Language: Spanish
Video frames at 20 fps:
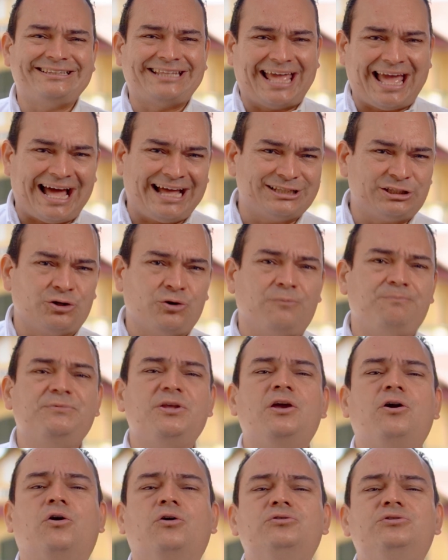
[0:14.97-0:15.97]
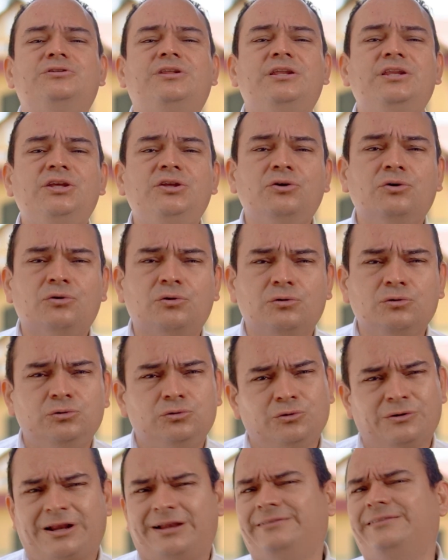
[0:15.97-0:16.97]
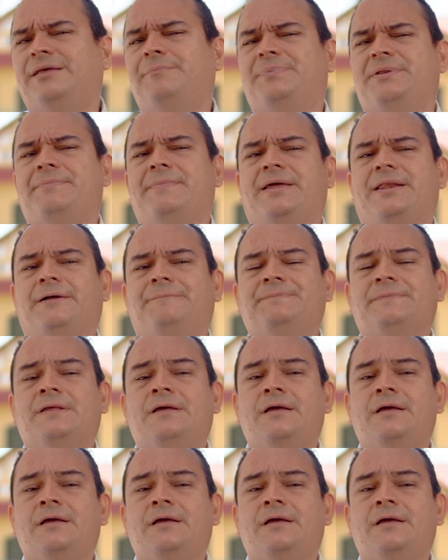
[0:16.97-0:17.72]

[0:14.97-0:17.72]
teatro y contenido cultural de primera,